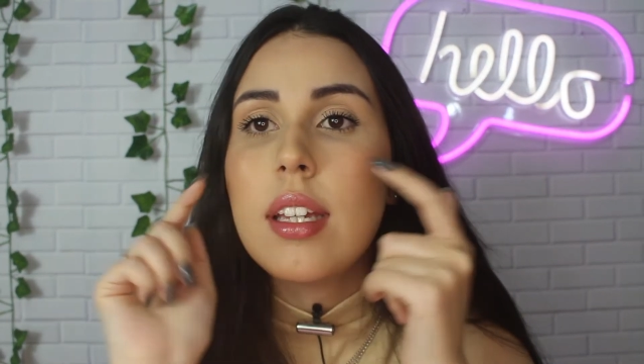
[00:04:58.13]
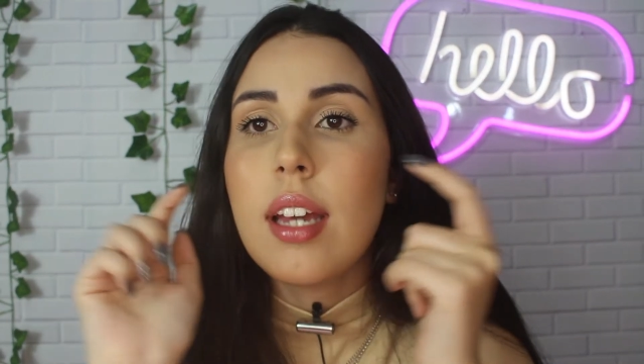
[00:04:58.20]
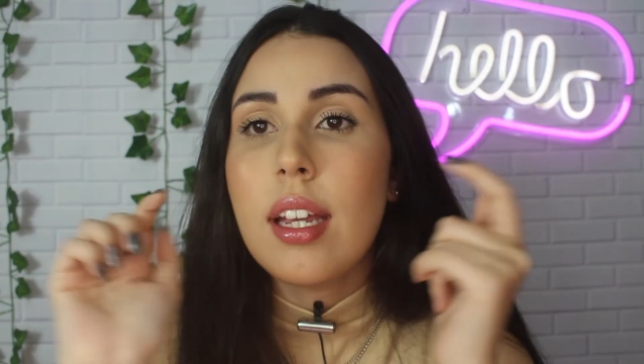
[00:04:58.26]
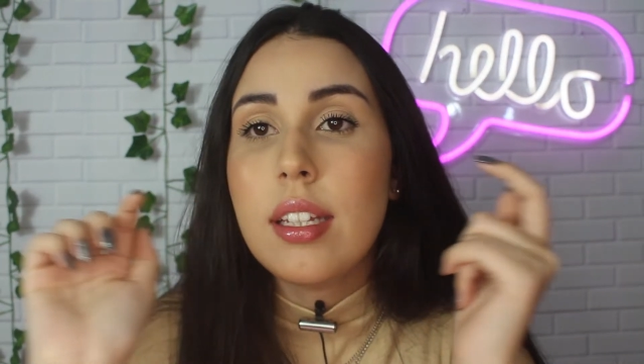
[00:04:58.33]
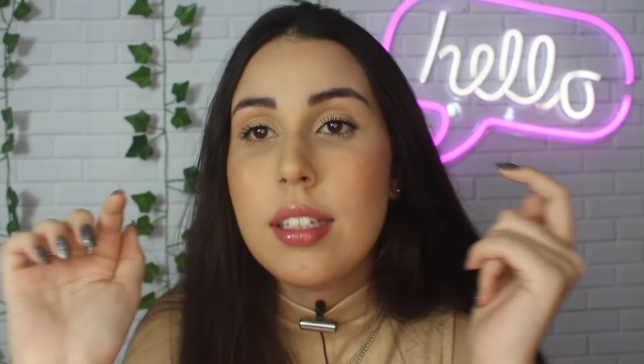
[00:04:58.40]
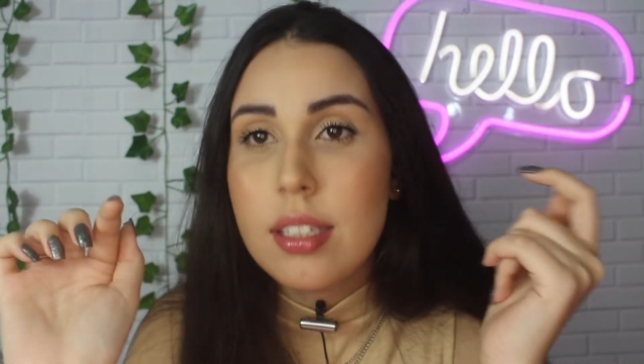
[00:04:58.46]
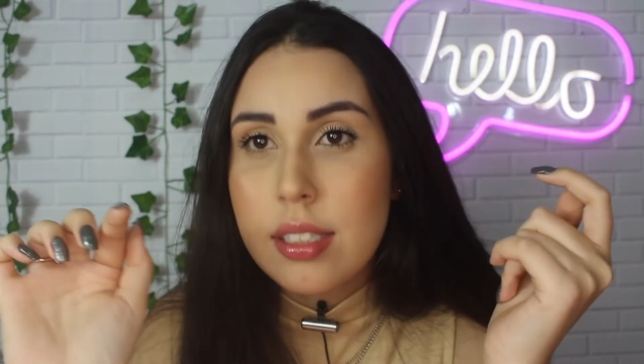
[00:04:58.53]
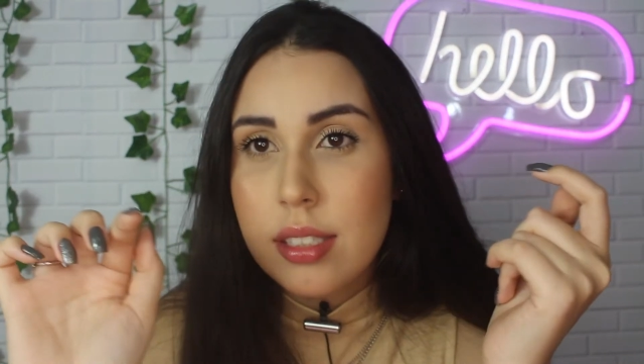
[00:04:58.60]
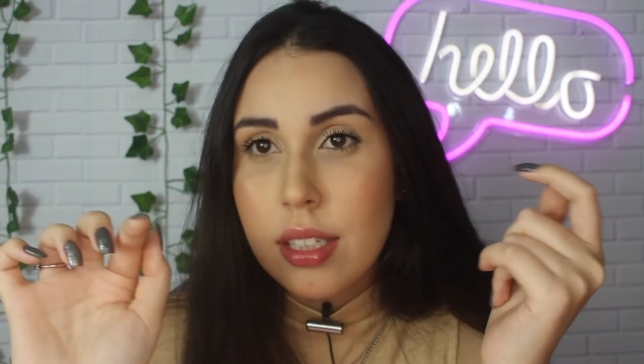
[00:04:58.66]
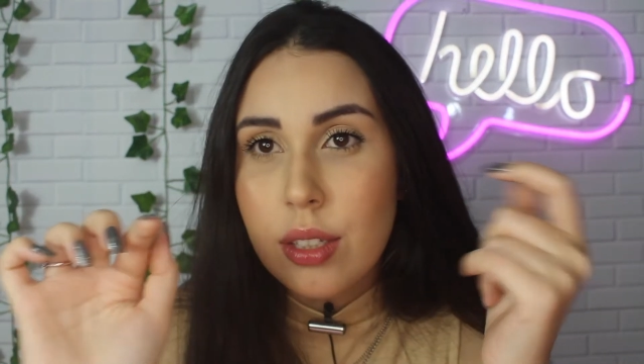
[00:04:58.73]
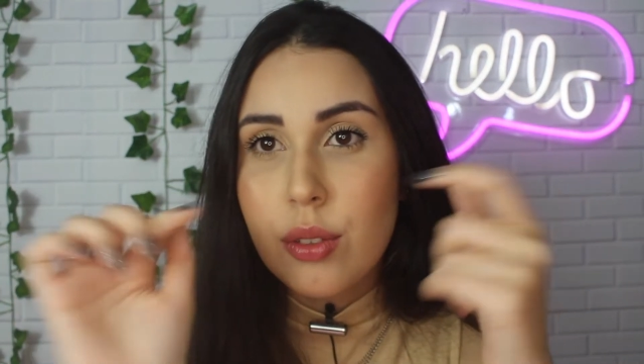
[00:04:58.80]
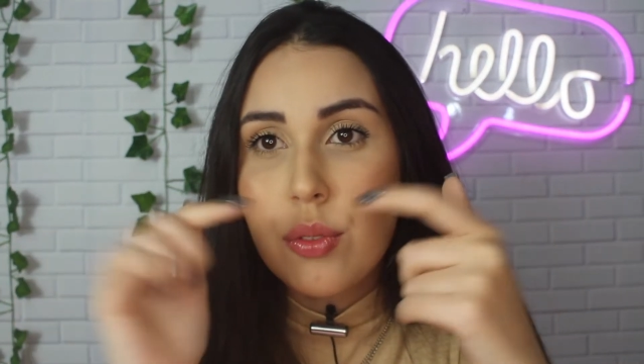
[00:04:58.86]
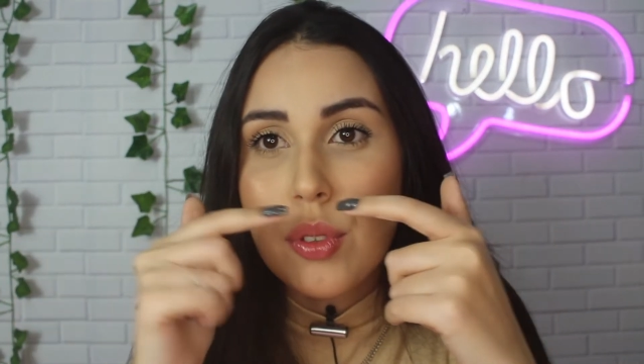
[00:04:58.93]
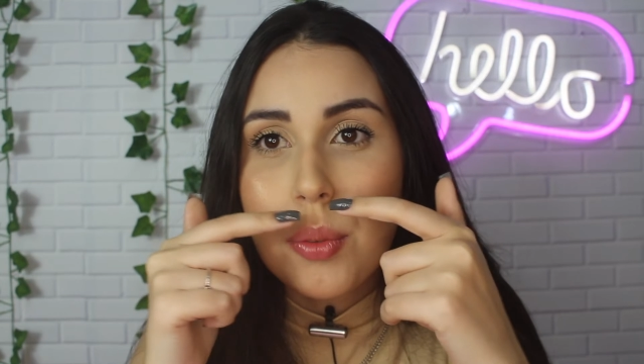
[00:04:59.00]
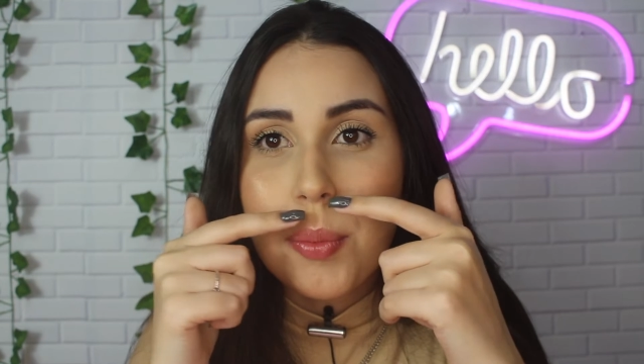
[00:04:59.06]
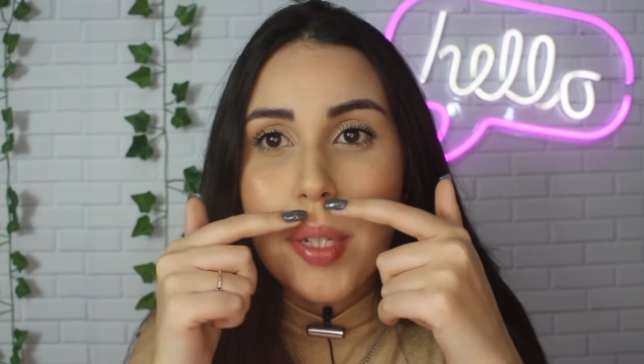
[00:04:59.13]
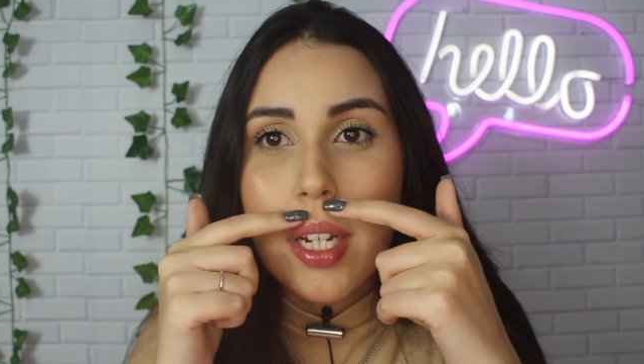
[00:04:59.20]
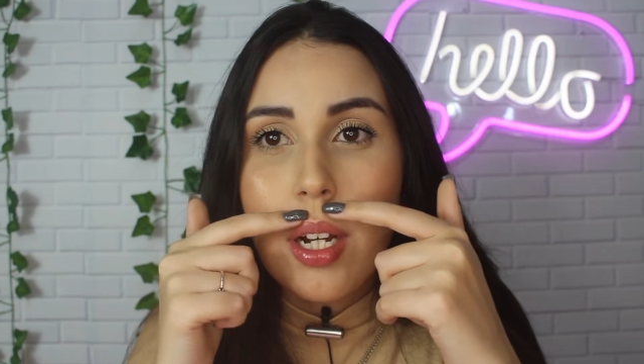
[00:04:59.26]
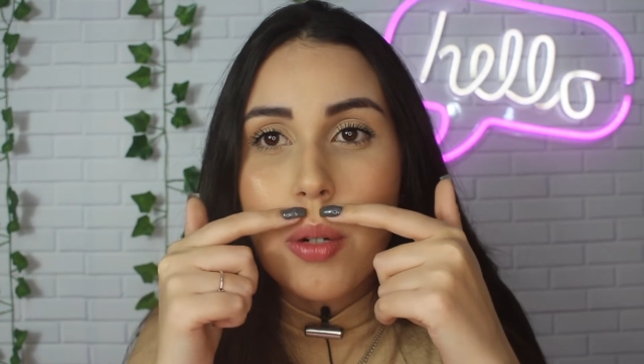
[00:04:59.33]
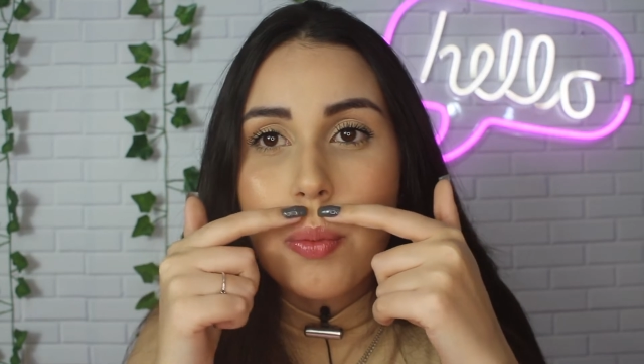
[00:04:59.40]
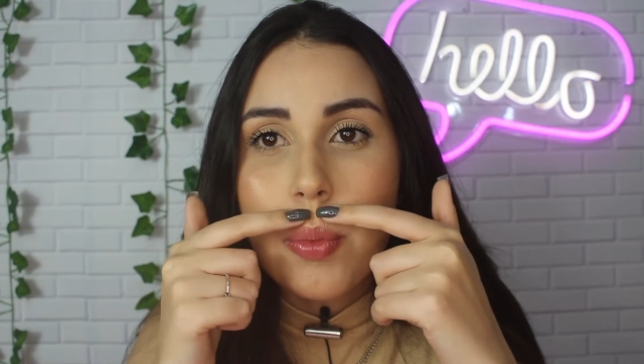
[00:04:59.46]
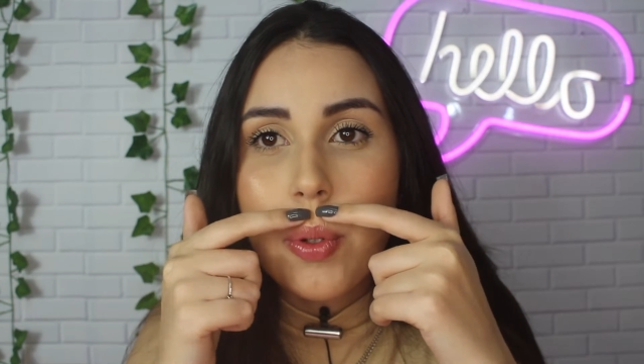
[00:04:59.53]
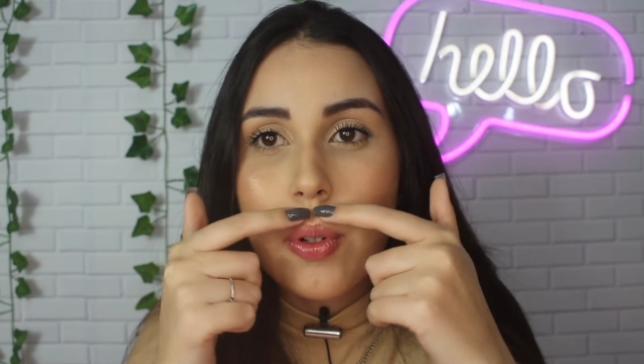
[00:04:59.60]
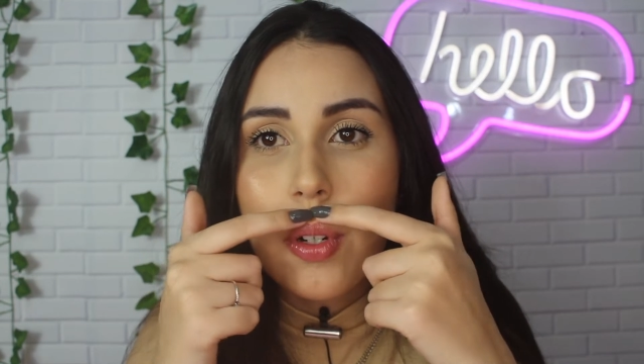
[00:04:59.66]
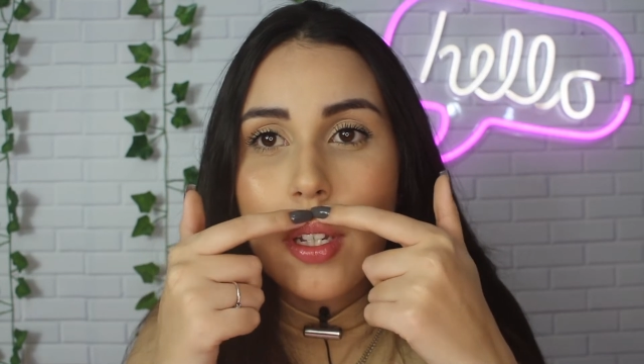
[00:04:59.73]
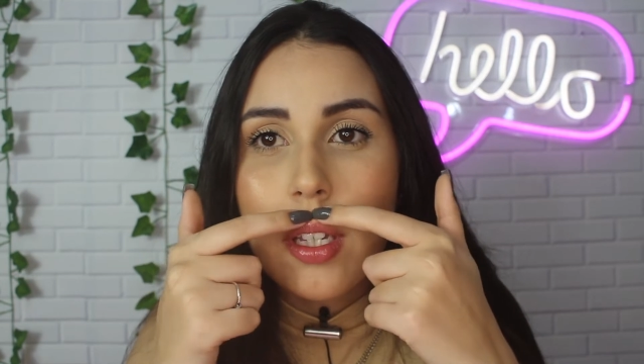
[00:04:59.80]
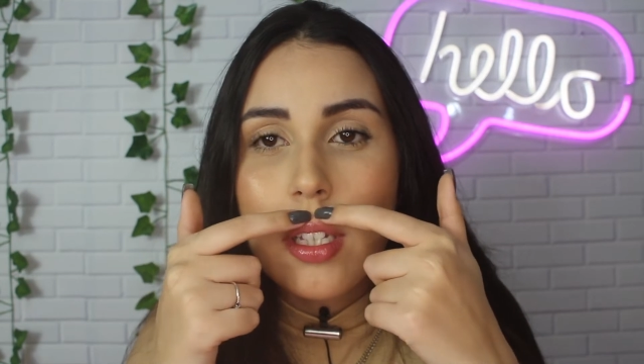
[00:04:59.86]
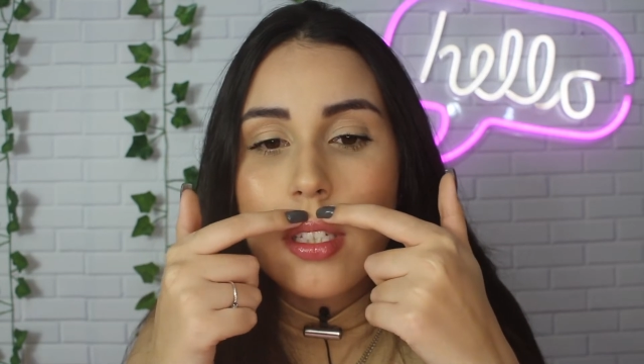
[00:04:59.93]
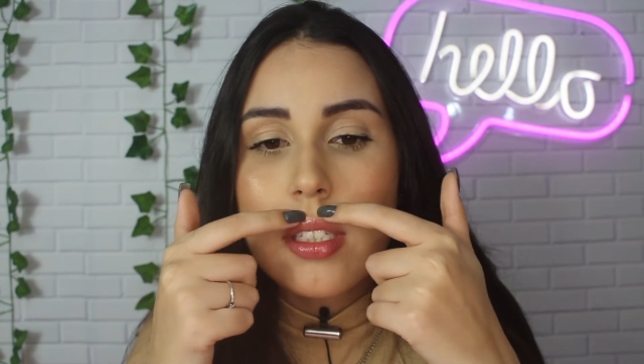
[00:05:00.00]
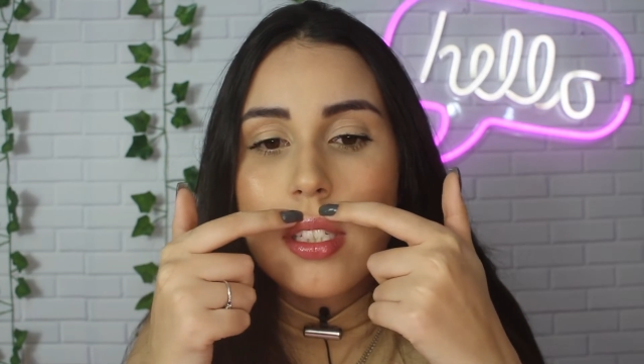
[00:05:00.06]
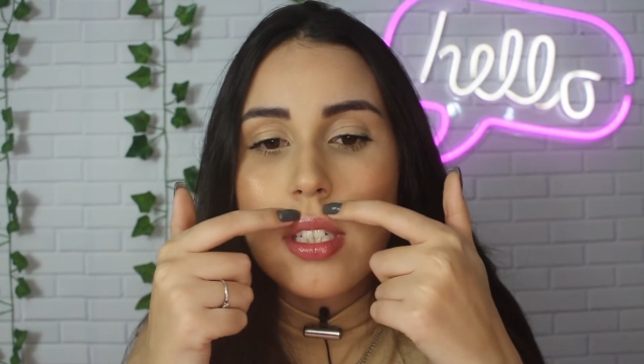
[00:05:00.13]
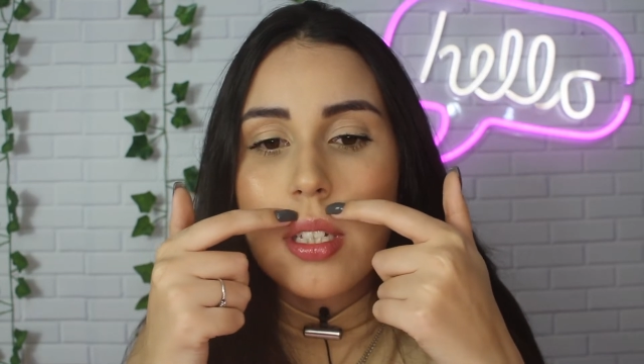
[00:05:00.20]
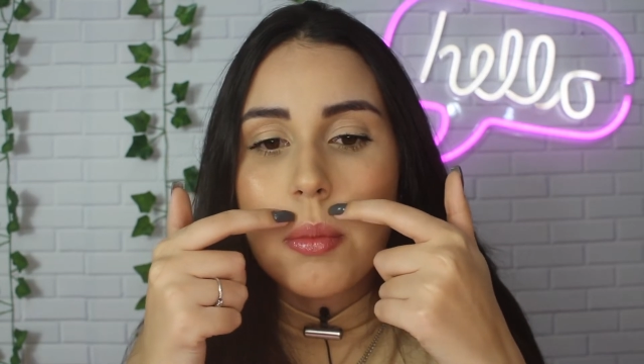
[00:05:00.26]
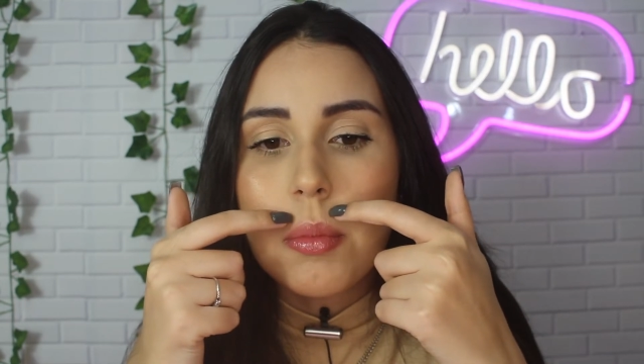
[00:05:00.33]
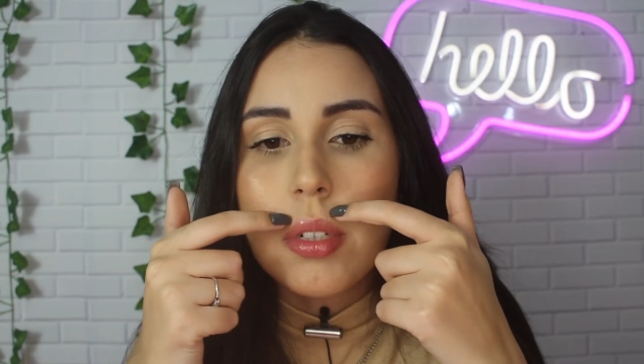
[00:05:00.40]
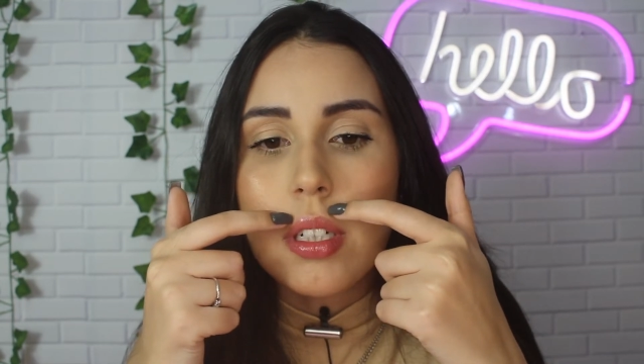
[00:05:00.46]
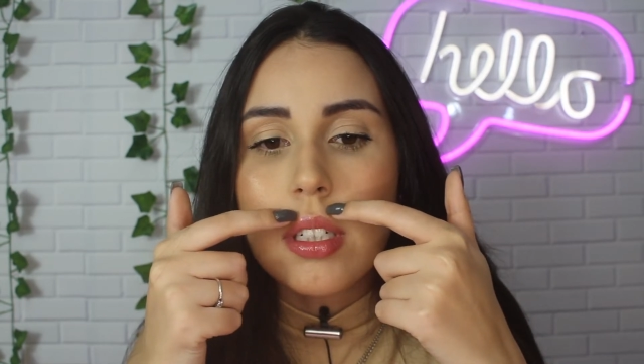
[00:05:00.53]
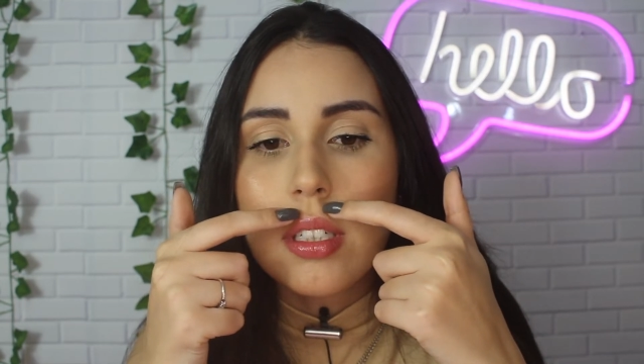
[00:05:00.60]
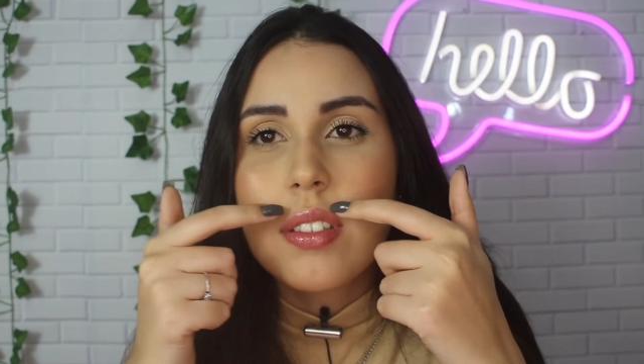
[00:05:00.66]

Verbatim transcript: E ainda sinto formigar um pouco aqui em cima.